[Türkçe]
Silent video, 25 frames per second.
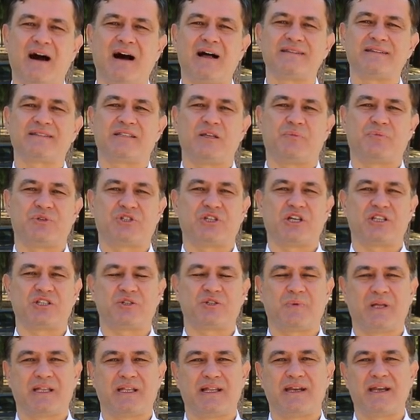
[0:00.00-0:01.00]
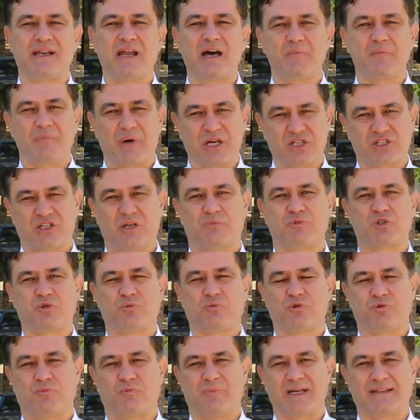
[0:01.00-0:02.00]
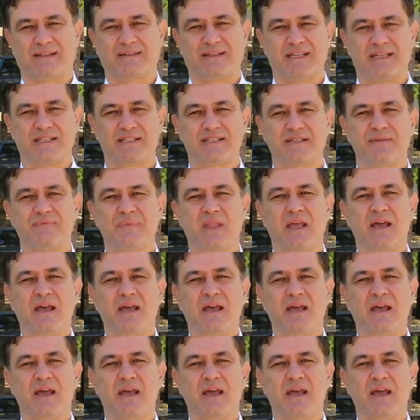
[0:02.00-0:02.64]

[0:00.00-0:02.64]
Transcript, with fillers: altyapı çalışmalarına başlamış bulunmaktayız.